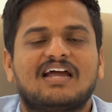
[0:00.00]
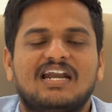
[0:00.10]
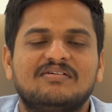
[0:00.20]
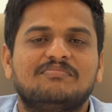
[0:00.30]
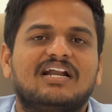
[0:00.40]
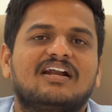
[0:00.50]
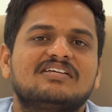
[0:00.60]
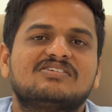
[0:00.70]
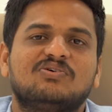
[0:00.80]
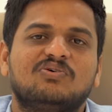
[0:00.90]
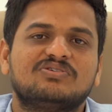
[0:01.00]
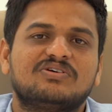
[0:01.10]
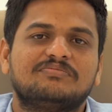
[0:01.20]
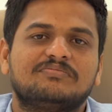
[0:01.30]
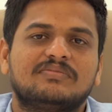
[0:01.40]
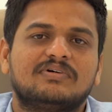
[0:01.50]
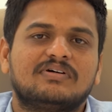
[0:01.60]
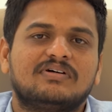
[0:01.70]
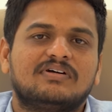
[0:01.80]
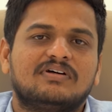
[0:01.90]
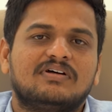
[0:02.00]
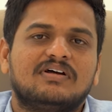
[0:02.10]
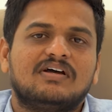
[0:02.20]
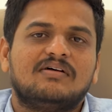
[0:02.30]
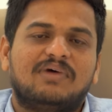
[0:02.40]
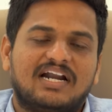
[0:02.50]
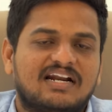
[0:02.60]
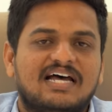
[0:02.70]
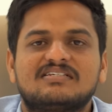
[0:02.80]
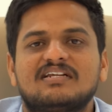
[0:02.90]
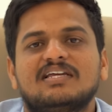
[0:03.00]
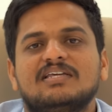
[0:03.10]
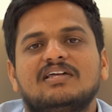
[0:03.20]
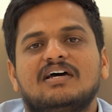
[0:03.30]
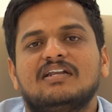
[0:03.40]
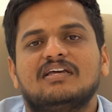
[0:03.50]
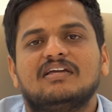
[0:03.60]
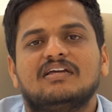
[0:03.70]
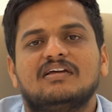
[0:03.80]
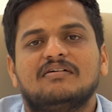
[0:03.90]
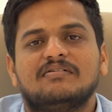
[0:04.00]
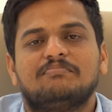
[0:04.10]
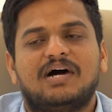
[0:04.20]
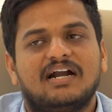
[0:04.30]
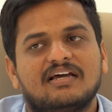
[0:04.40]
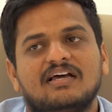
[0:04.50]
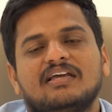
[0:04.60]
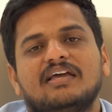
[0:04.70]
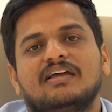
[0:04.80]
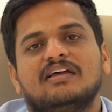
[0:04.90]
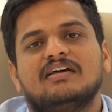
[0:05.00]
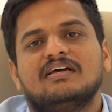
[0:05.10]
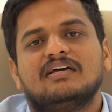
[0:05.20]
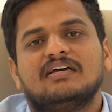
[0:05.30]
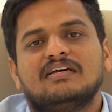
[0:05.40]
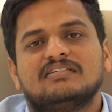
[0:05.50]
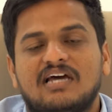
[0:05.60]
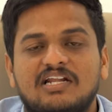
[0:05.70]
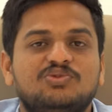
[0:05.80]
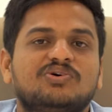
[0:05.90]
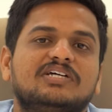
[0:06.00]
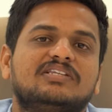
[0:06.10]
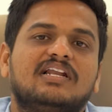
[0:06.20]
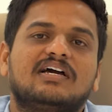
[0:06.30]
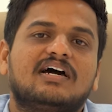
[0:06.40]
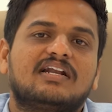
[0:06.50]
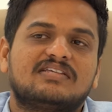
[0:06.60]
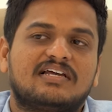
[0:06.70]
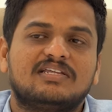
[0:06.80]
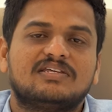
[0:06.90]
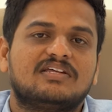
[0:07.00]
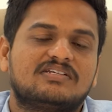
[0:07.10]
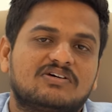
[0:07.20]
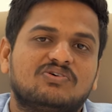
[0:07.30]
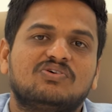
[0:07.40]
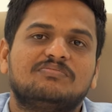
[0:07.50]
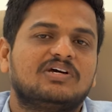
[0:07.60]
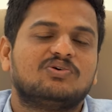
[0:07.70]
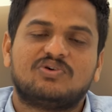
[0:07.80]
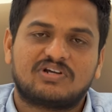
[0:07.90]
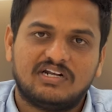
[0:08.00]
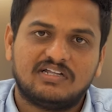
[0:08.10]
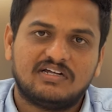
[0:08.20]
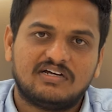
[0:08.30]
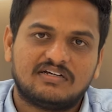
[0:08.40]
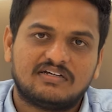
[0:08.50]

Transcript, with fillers: కానీ మన రాష్ట్రం కోసం మన రాష్ట్ర గీతాన్ని పాడగలిగే సరితూగే తెలంగాణ సంగీత దర్శకులు మీకు దొరకలేదా